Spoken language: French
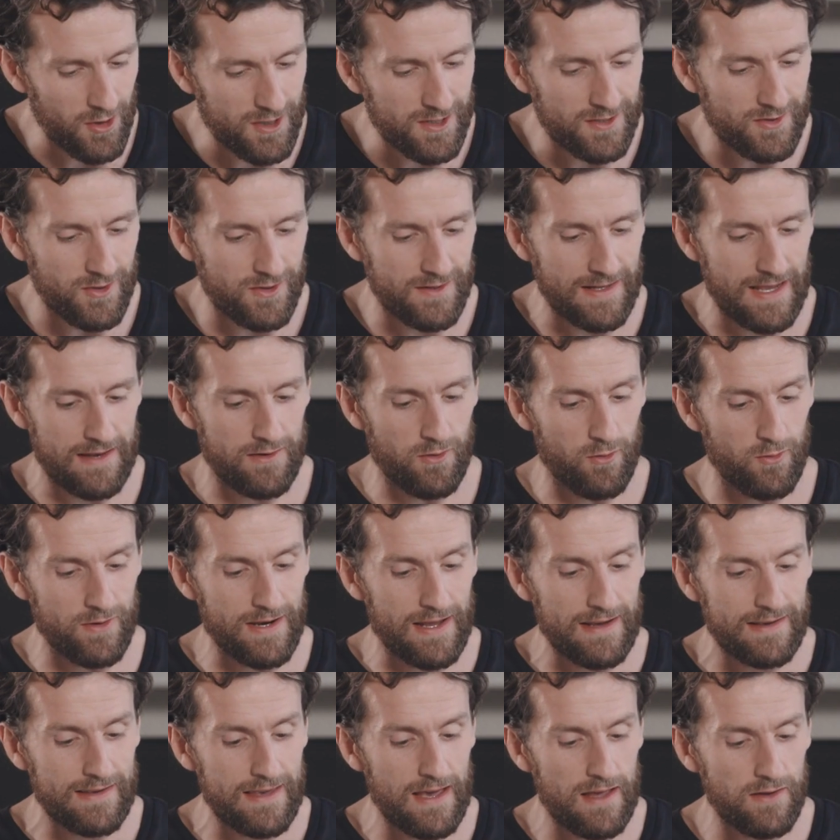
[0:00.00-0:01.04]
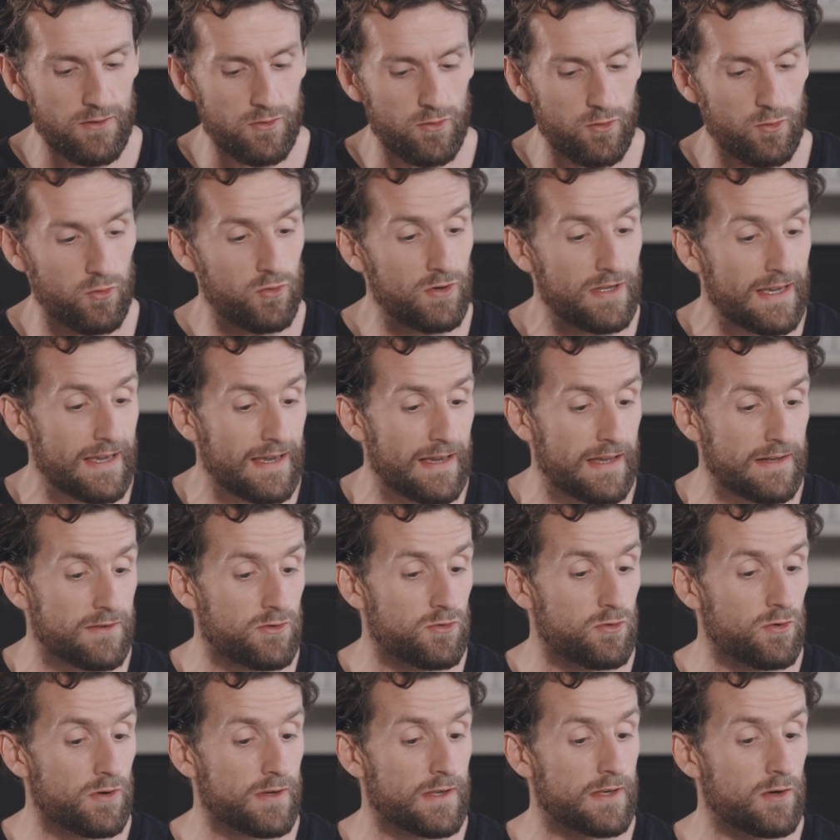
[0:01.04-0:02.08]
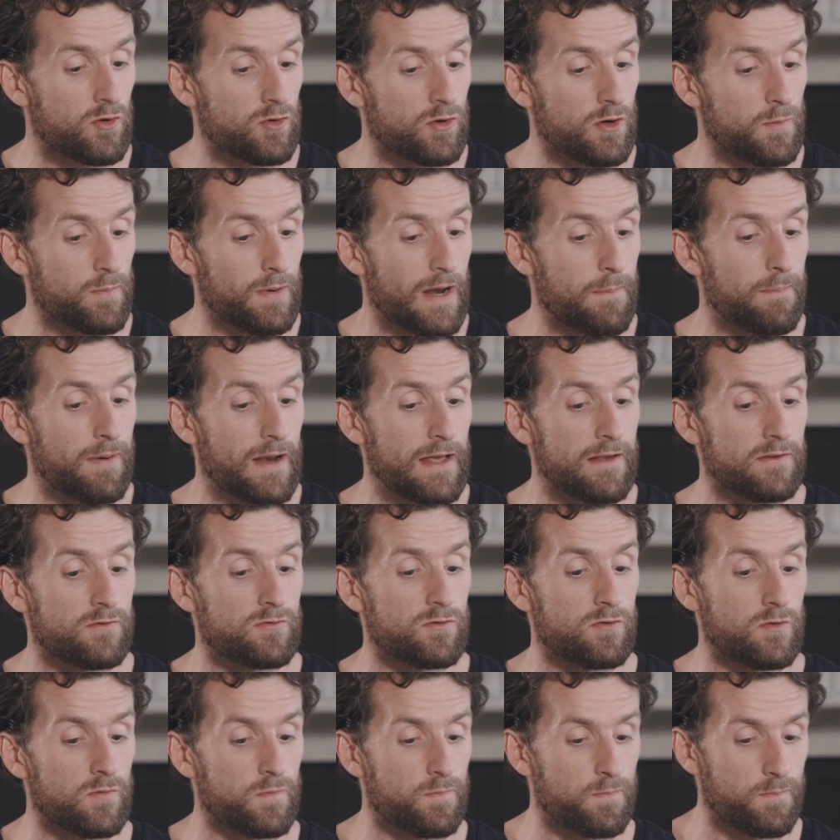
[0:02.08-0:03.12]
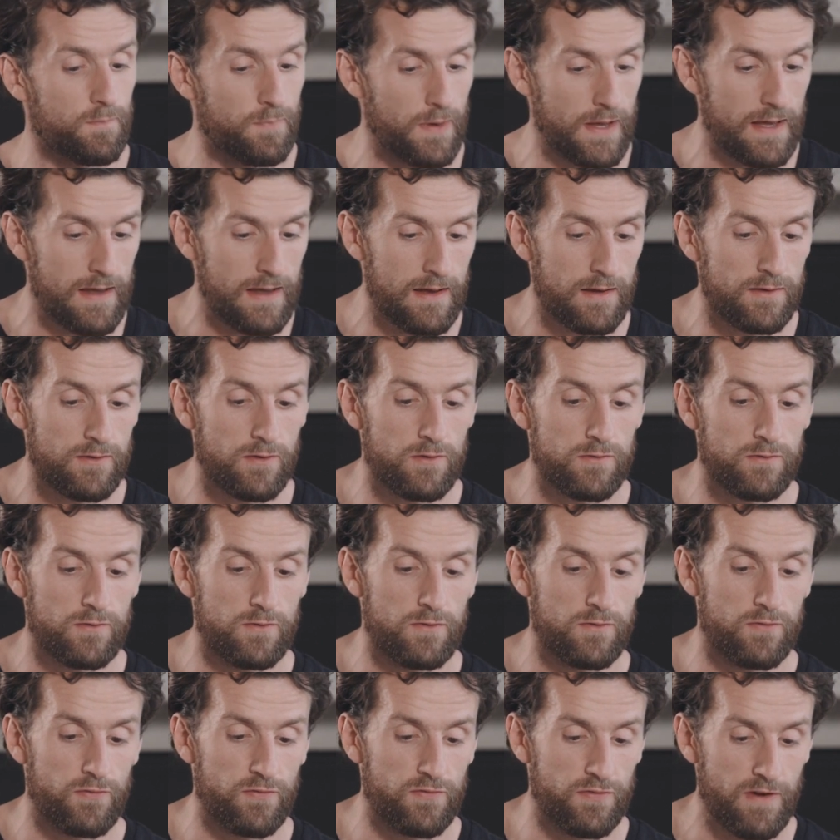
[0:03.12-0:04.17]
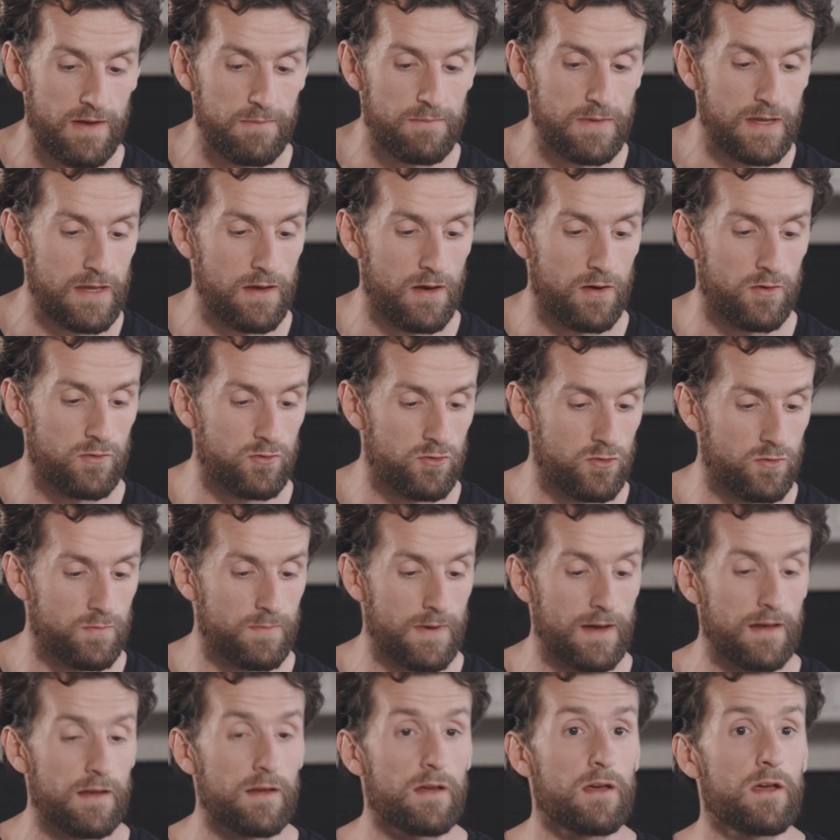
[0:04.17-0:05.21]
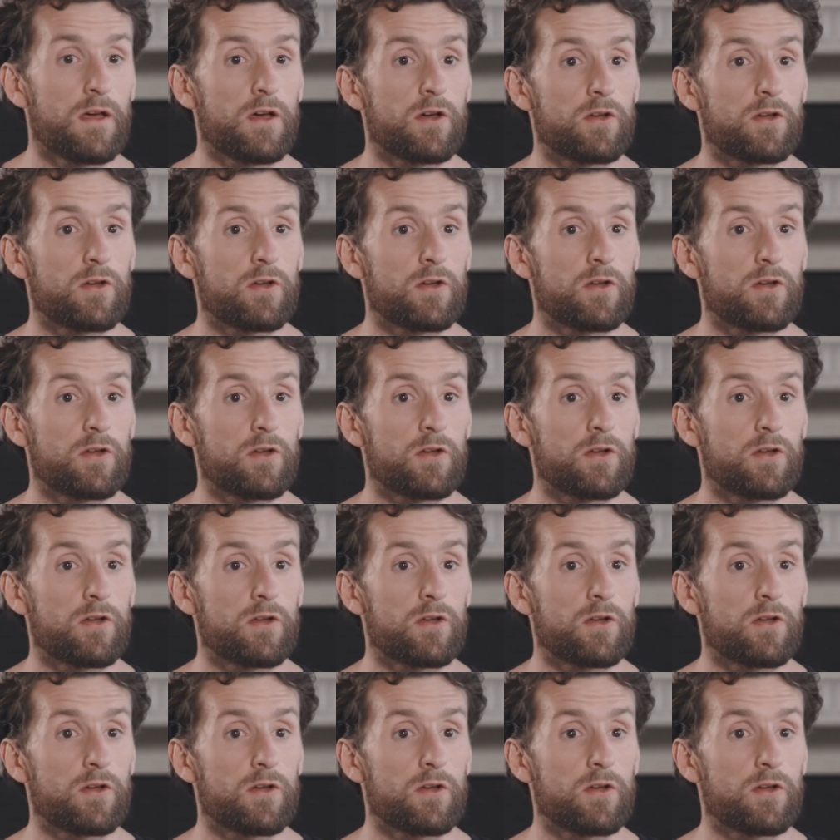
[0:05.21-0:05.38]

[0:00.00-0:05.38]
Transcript: Octodad, on incarne une créature qui occupe la place du père dans une famille d'humains.